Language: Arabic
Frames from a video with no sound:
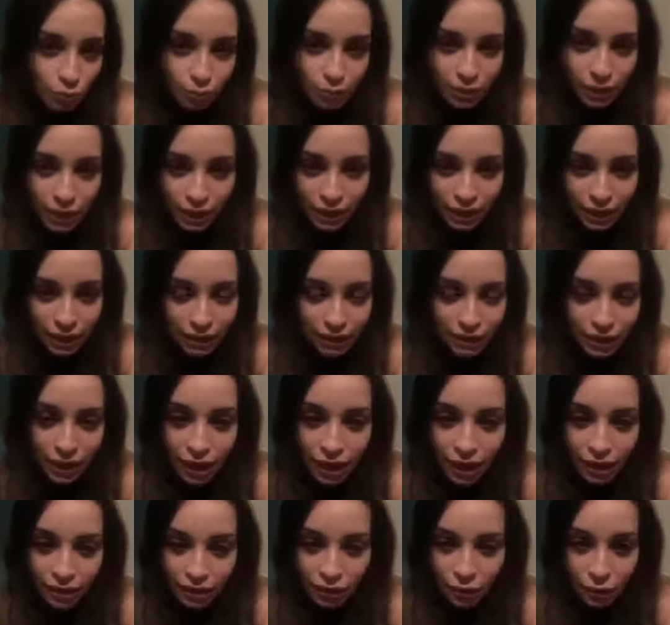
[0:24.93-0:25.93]

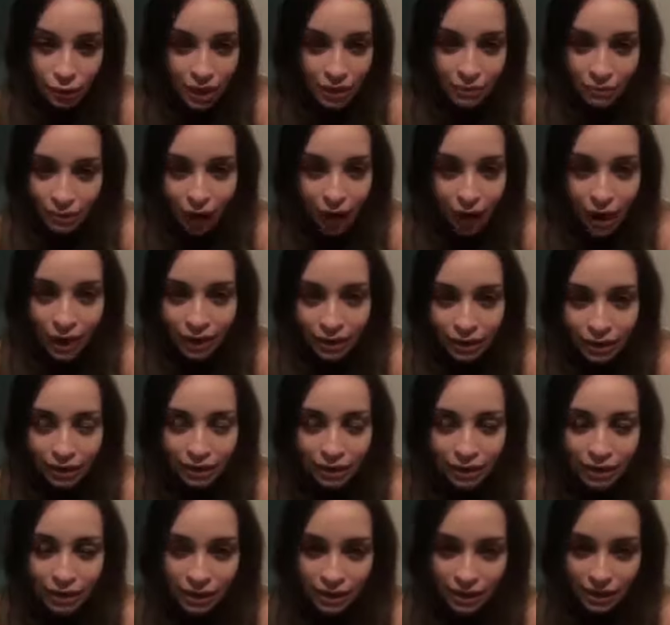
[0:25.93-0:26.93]
بالعيادات او اي محل
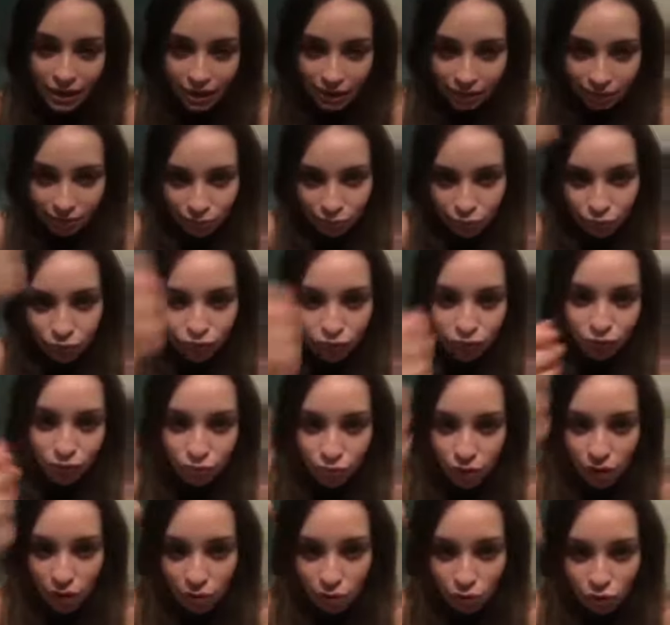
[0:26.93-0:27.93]
بيكون في
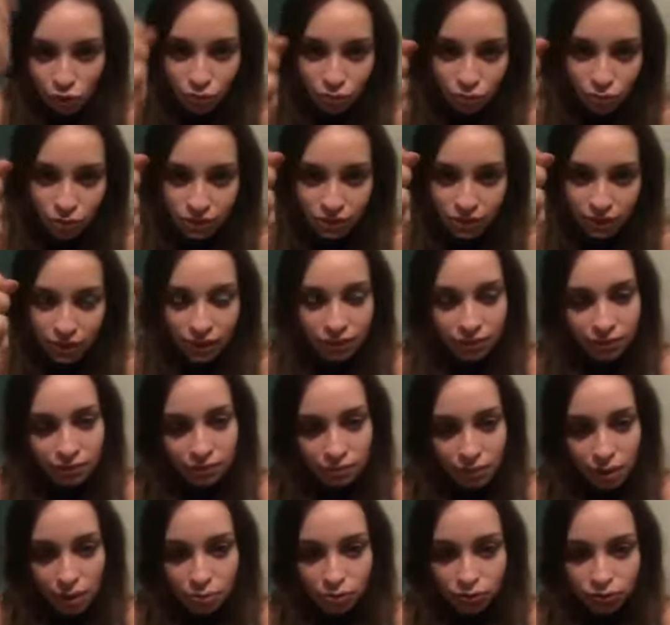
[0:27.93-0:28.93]
بواب ولهم مسكه
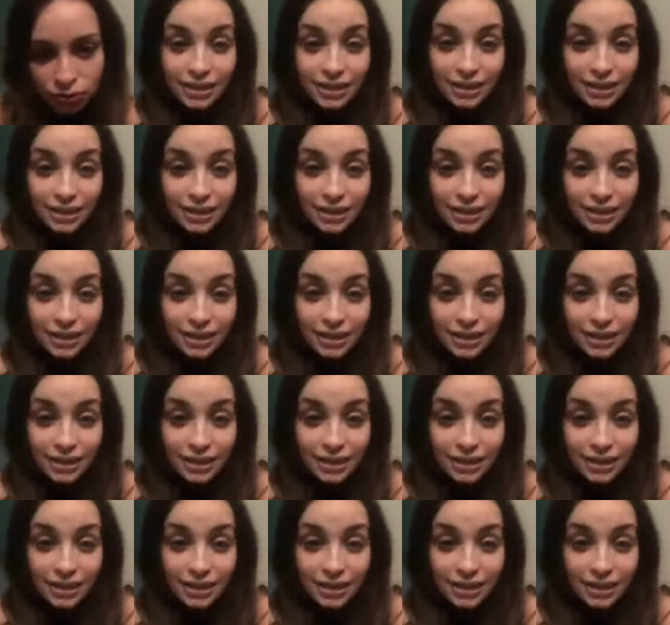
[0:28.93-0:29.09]
ما ب...